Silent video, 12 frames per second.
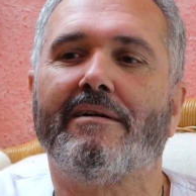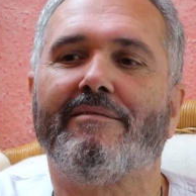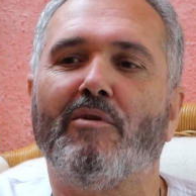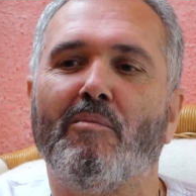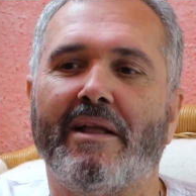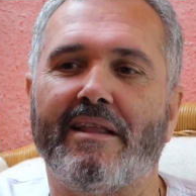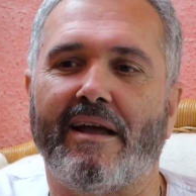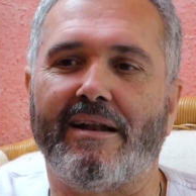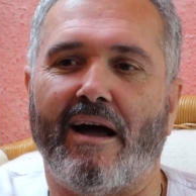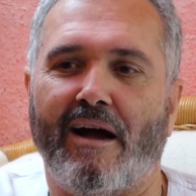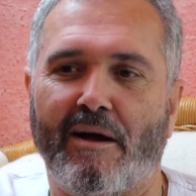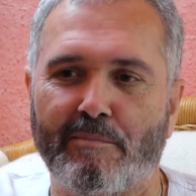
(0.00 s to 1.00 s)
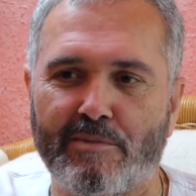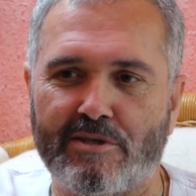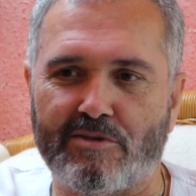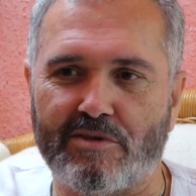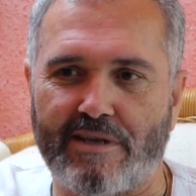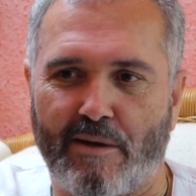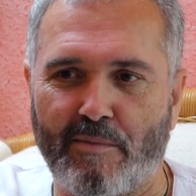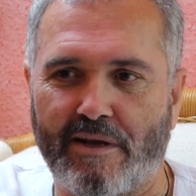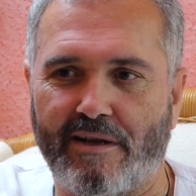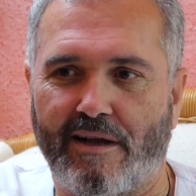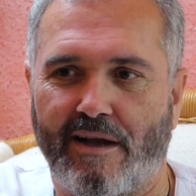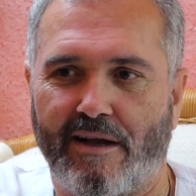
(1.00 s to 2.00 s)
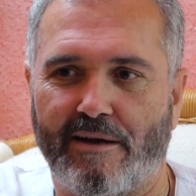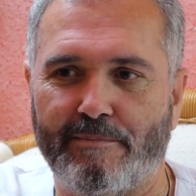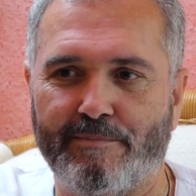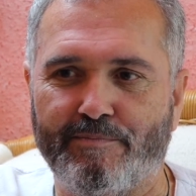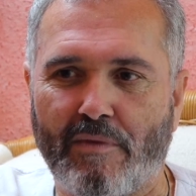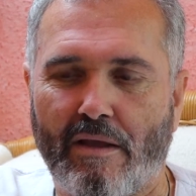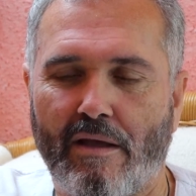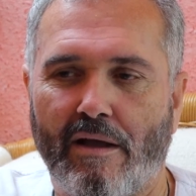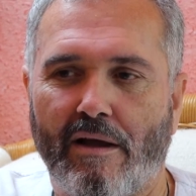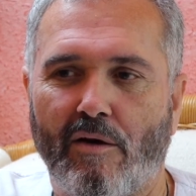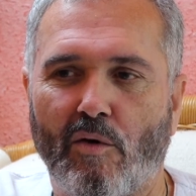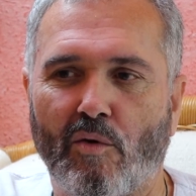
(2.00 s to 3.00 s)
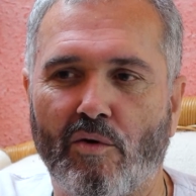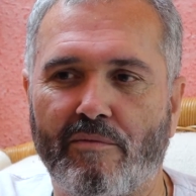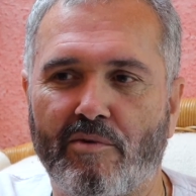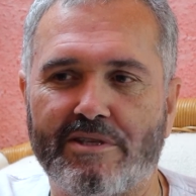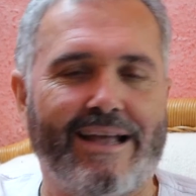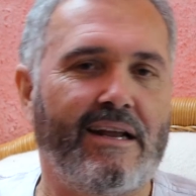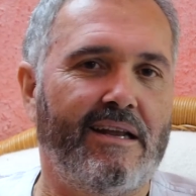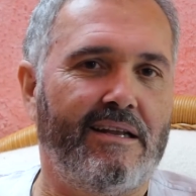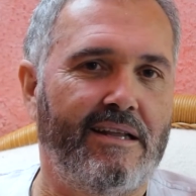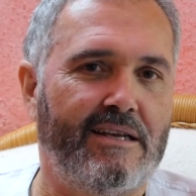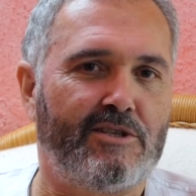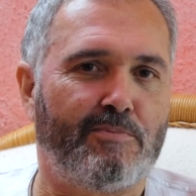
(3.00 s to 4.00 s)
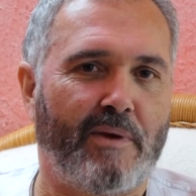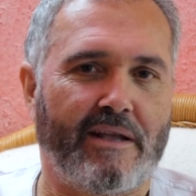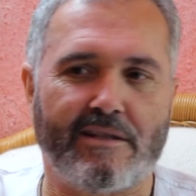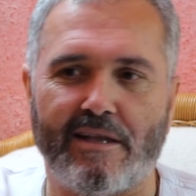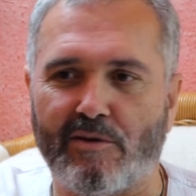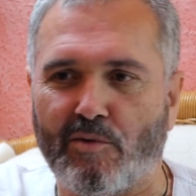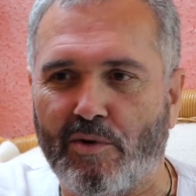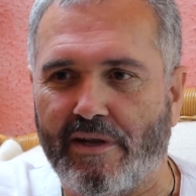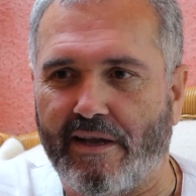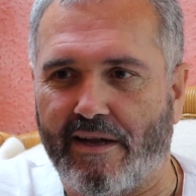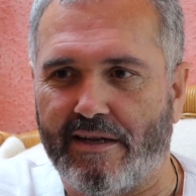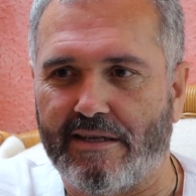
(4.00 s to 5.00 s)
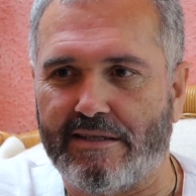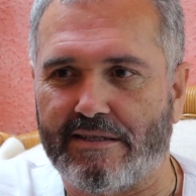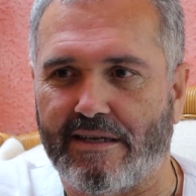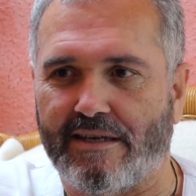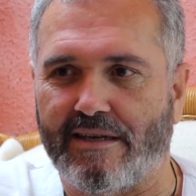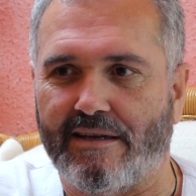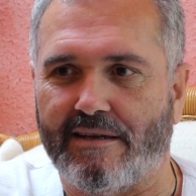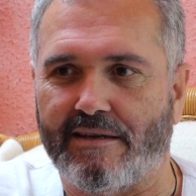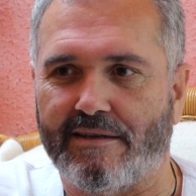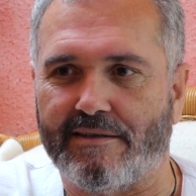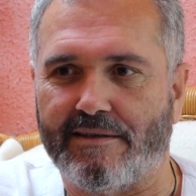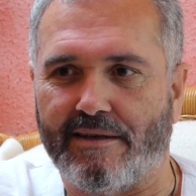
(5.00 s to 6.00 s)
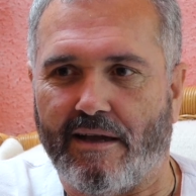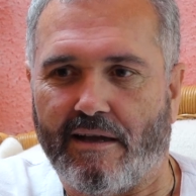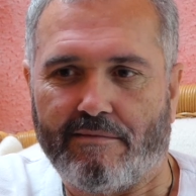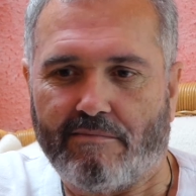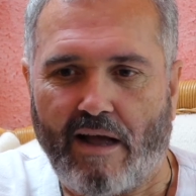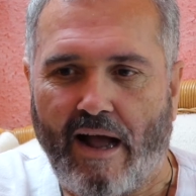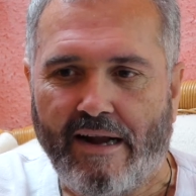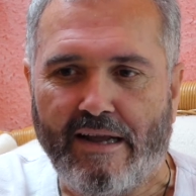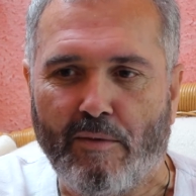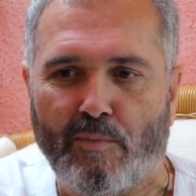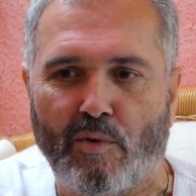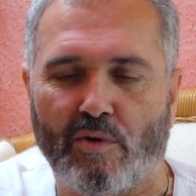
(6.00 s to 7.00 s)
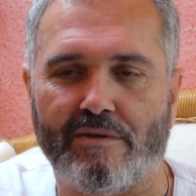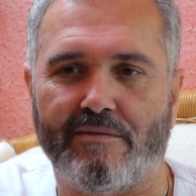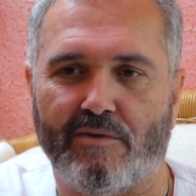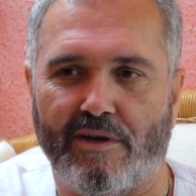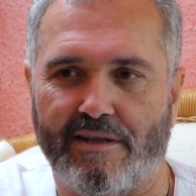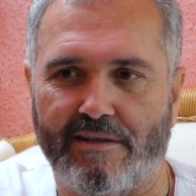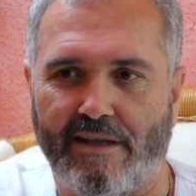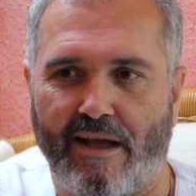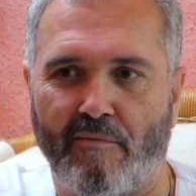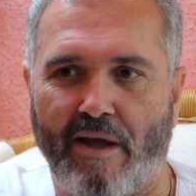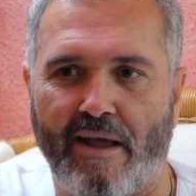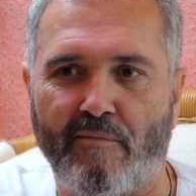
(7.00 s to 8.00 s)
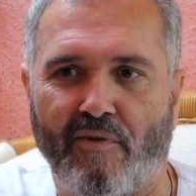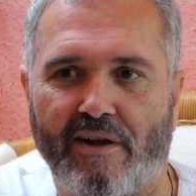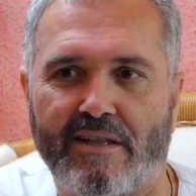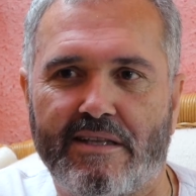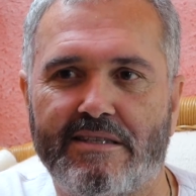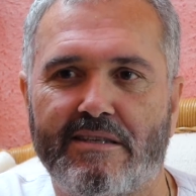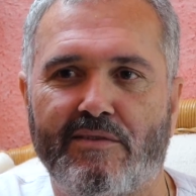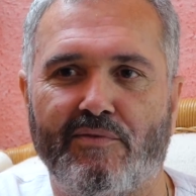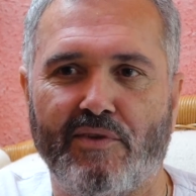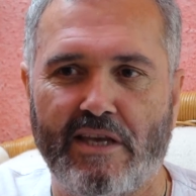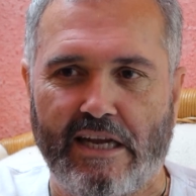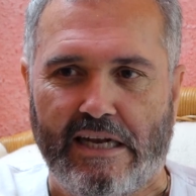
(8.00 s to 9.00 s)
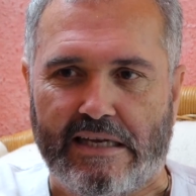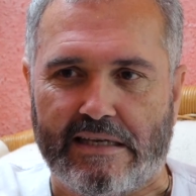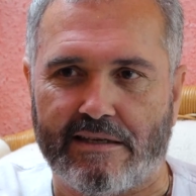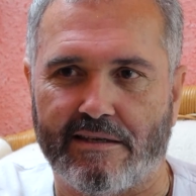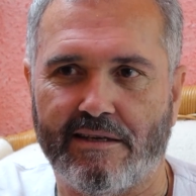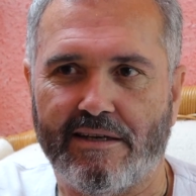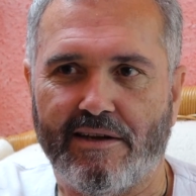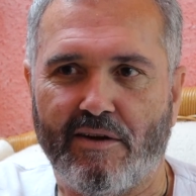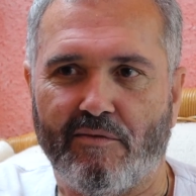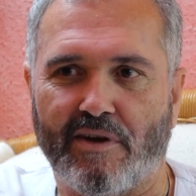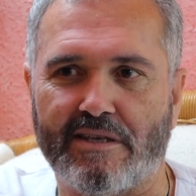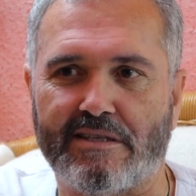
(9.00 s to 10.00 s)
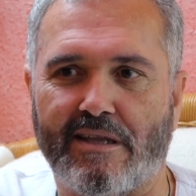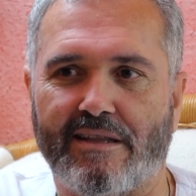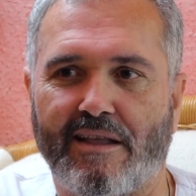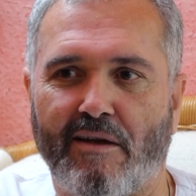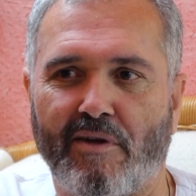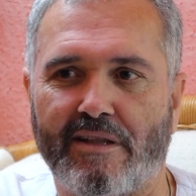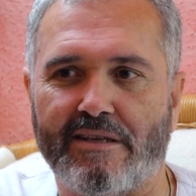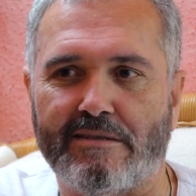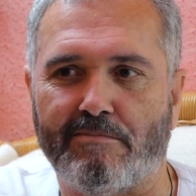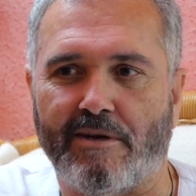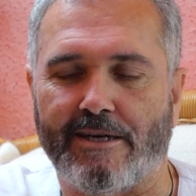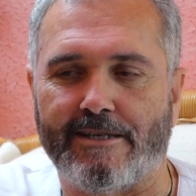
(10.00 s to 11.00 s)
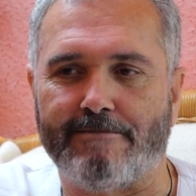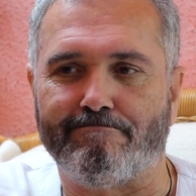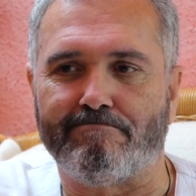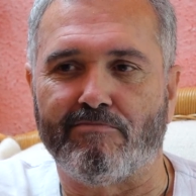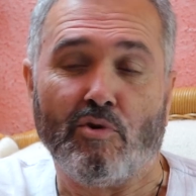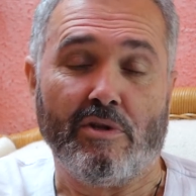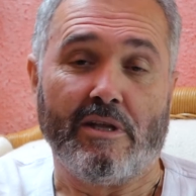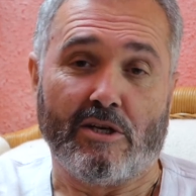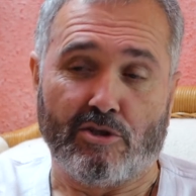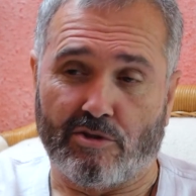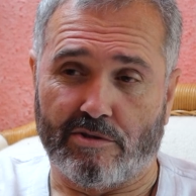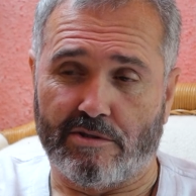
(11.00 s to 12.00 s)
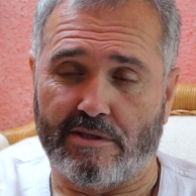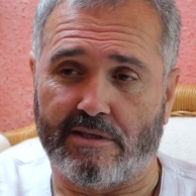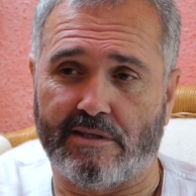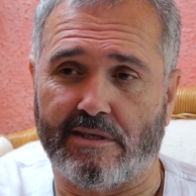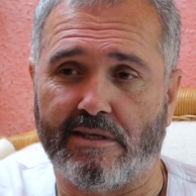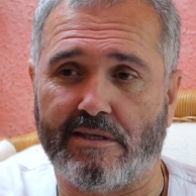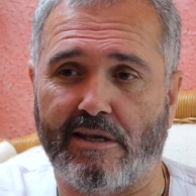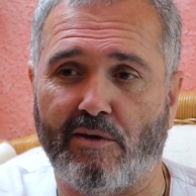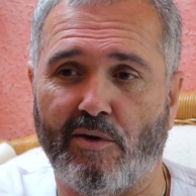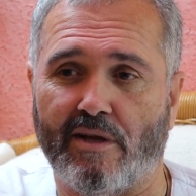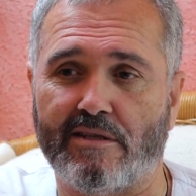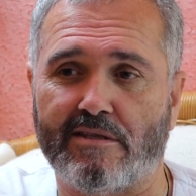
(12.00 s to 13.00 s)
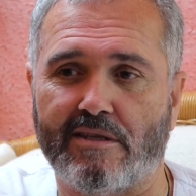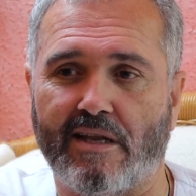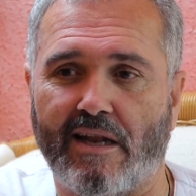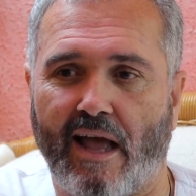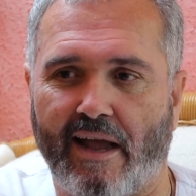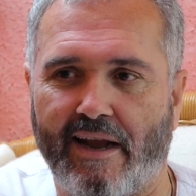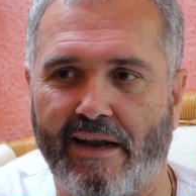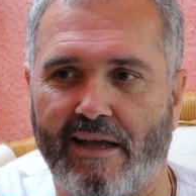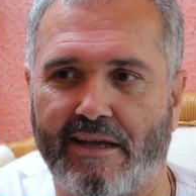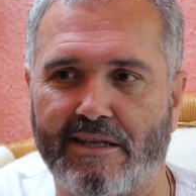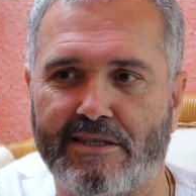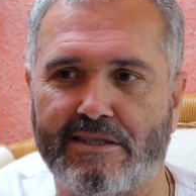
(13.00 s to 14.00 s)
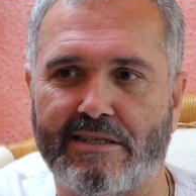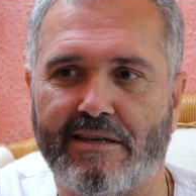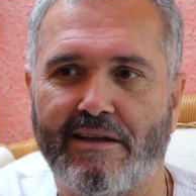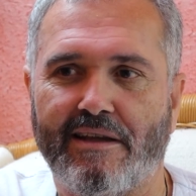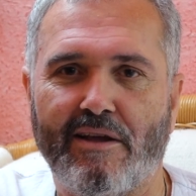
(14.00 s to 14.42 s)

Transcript: wo man dann abends zusammenkam und wo es eigentlich nichts Spektakuläres äh, äh, angeboten worden, aber einfach dieses Feeling, was da da war, das war wunderschön. Also das gehört zu den Highlights